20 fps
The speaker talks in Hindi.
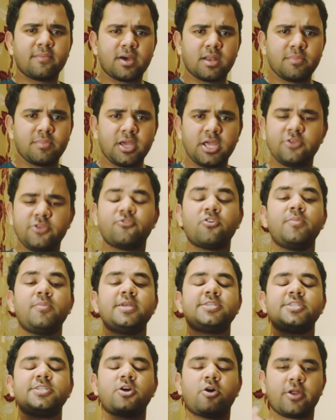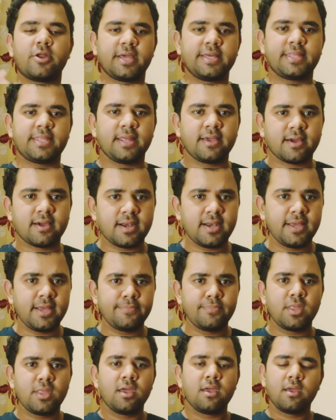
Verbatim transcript: के बारे में इन्फॉर्मेशन और गैदरिंग कर लें